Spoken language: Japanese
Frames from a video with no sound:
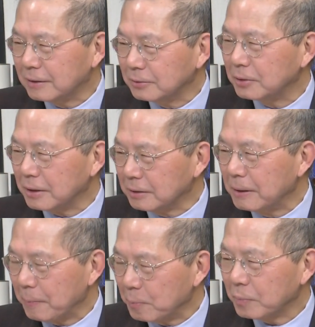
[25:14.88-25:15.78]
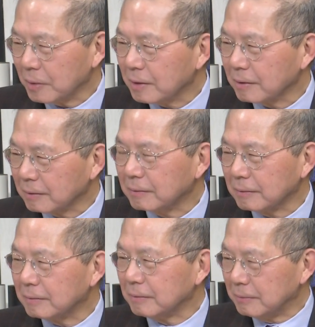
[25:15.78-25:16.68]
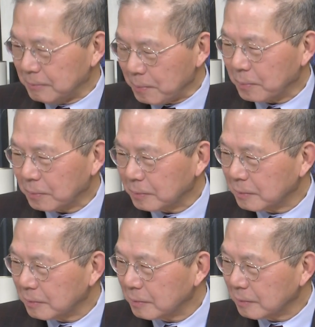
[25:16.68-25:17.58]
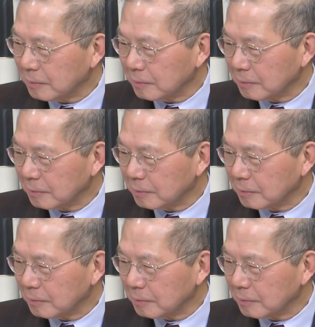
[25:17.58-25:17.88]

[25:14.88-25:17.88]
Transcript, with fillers: 覚的にね。そうですか。ちなみ